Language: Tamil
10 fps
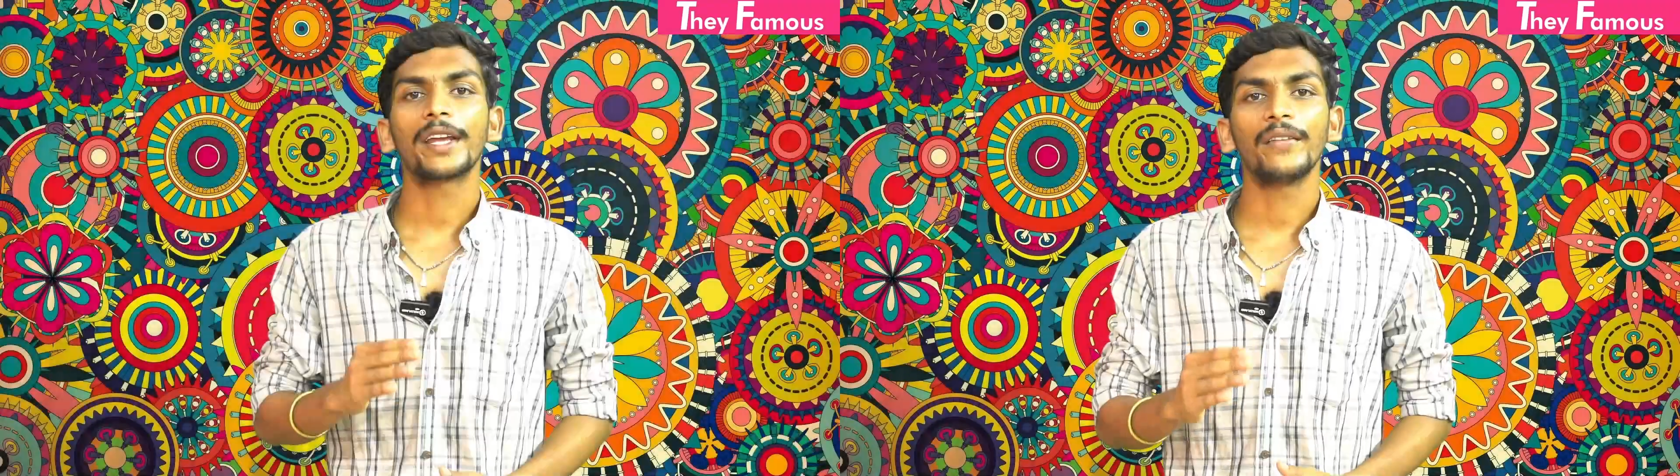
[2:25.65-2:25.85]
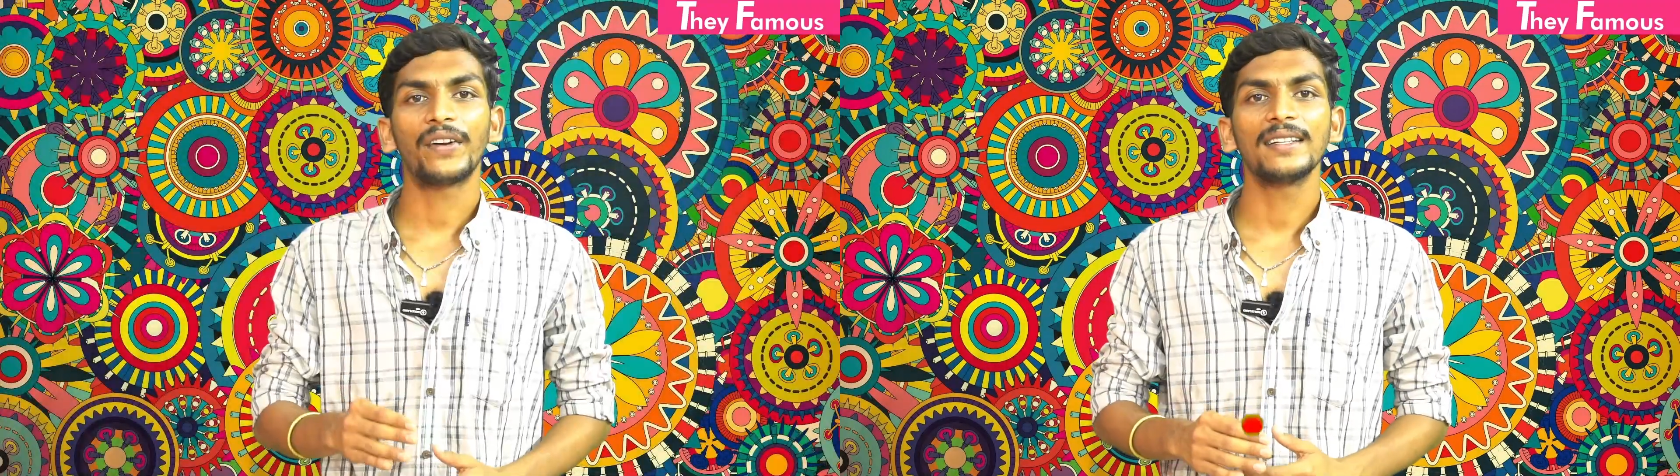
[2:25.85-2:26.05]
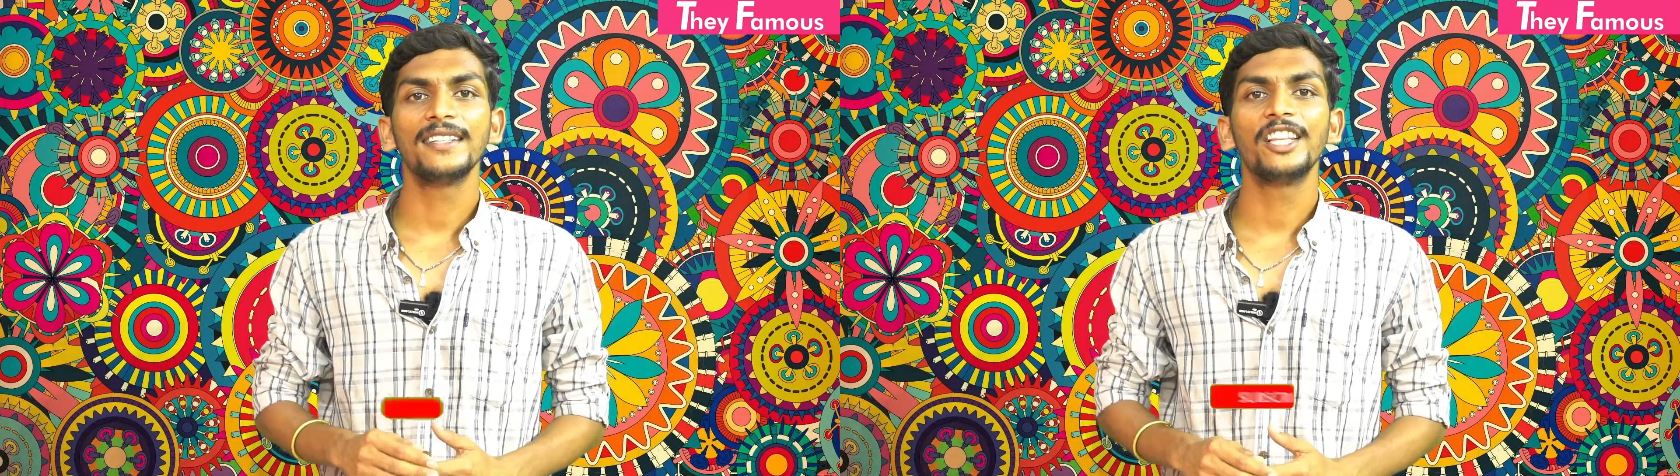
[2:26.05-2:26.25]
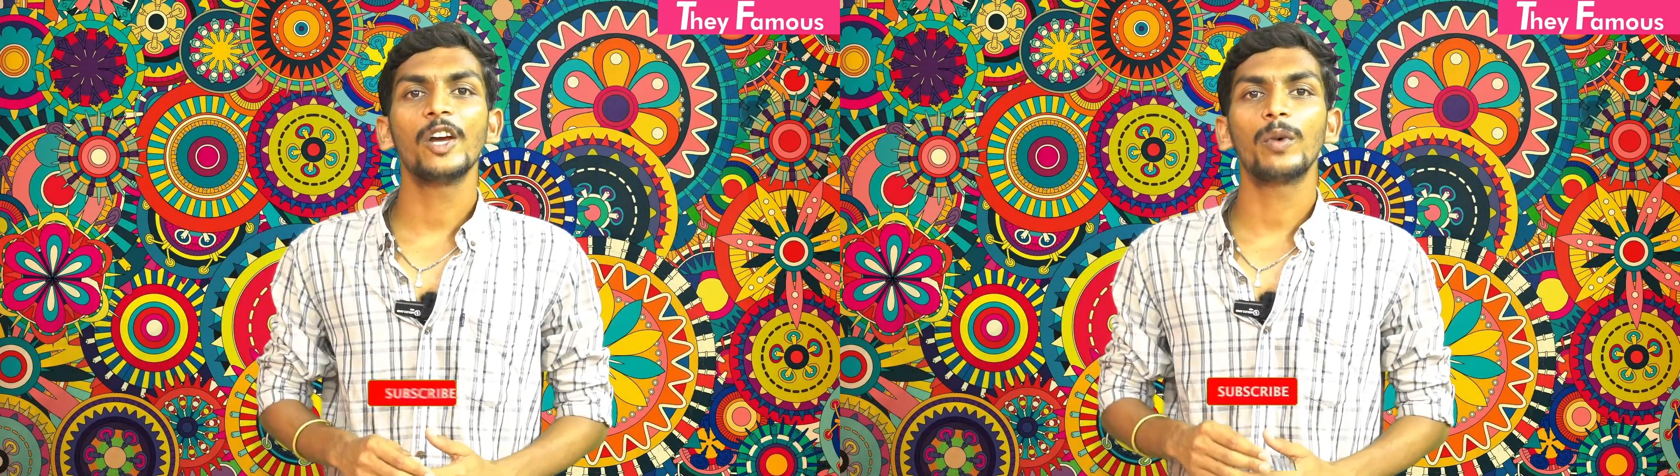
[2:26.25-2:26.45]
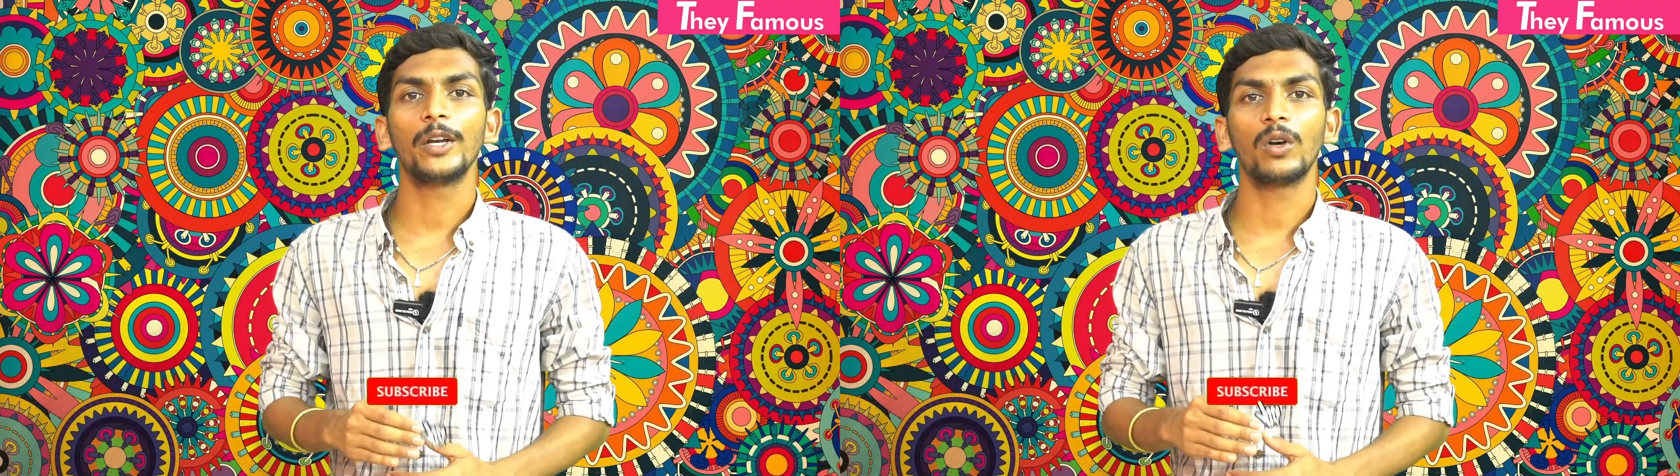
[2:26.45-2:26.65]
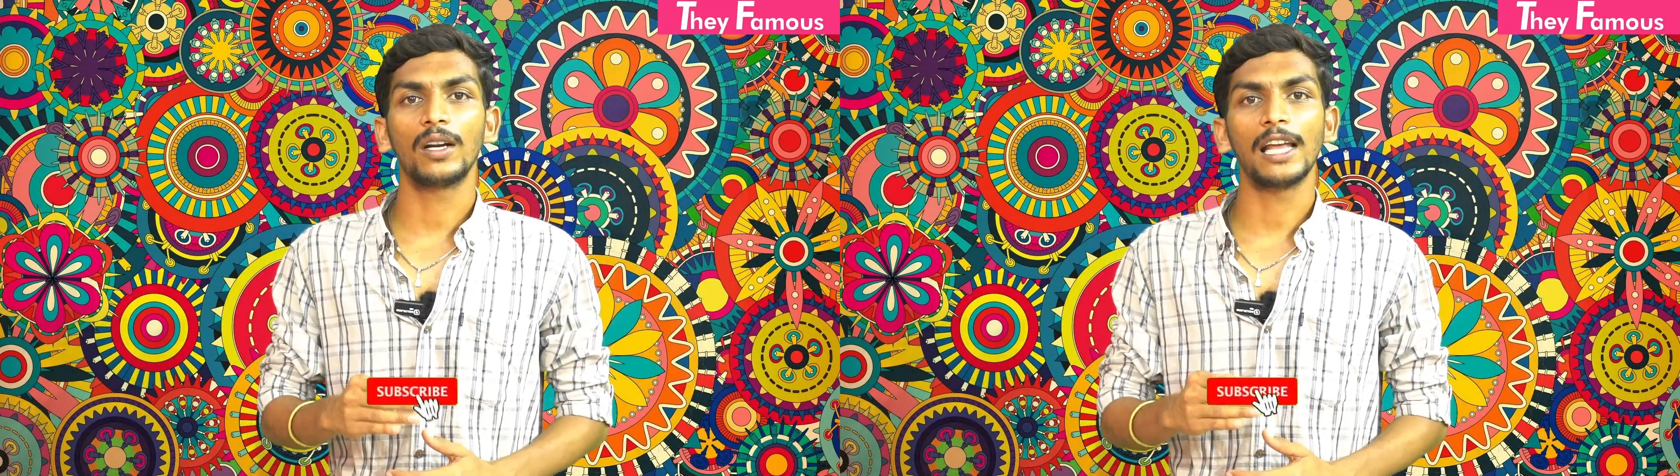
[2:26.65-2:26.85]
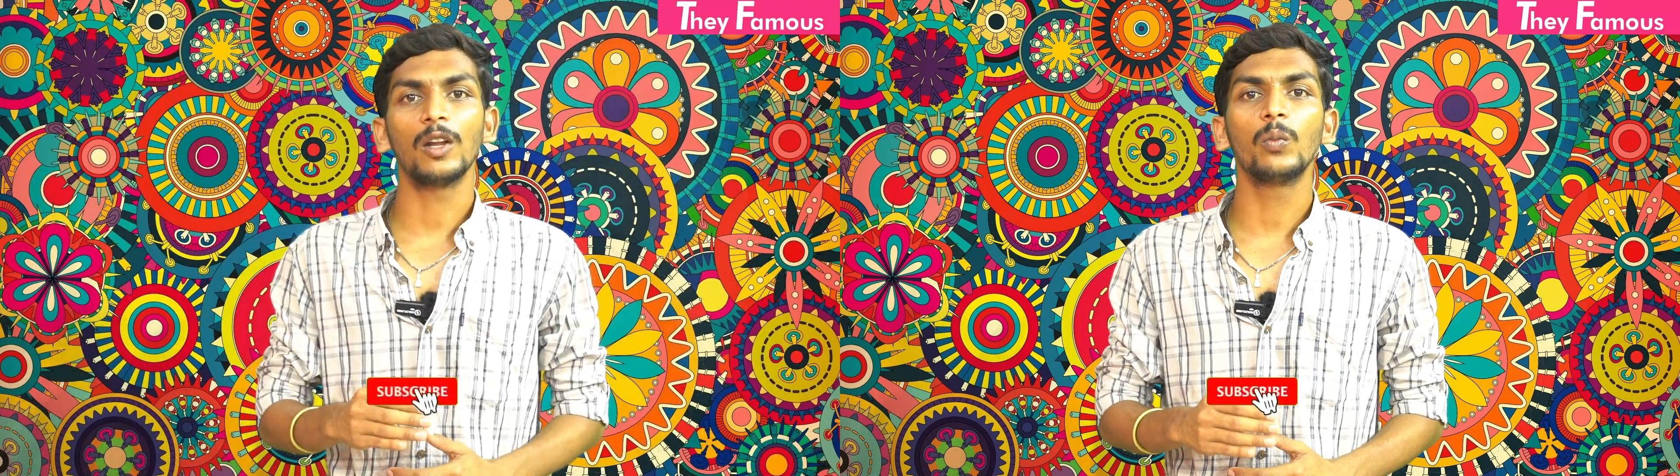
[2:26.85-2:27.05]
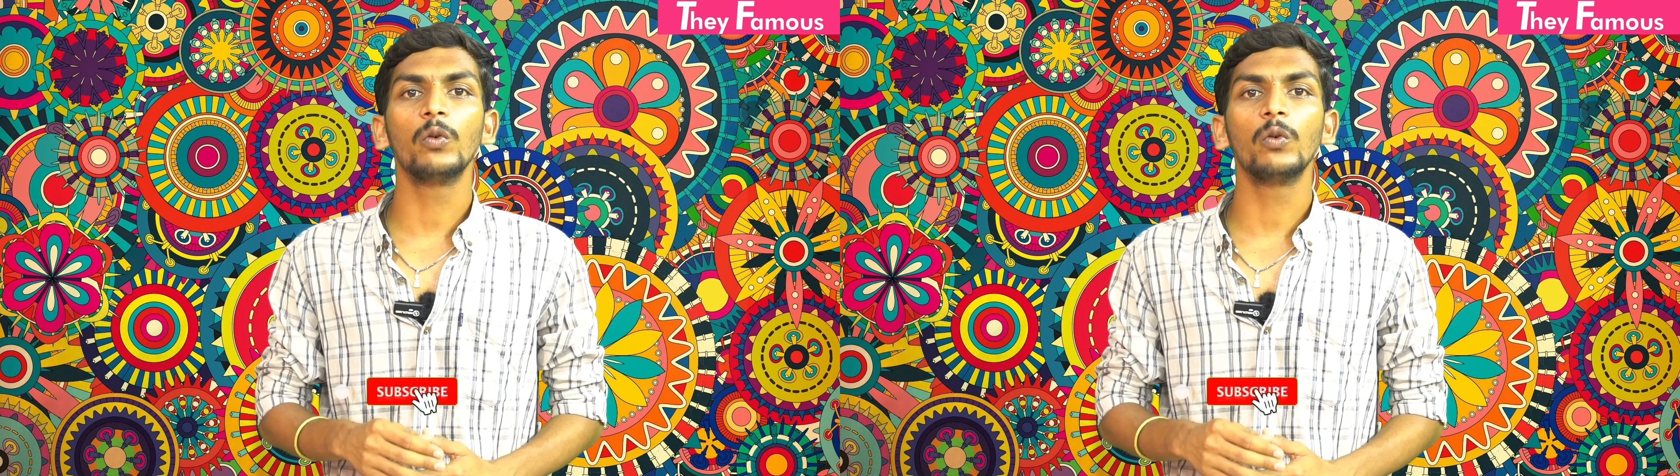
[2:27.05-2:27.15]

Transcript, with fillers: ஓகே ஃப்ரெண்ட்ஸ் இதே மாதிரி ஒரு நல்ல